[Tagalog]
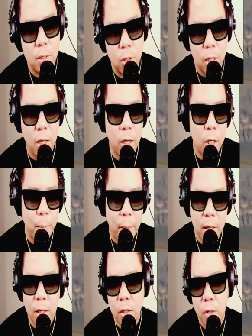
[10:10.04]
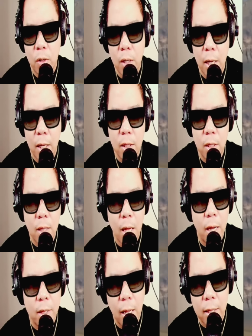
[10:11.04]
Sa tingin ba ninyo na hindi
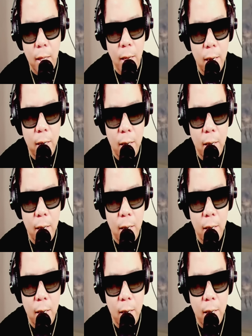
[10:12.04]
tayo tatagal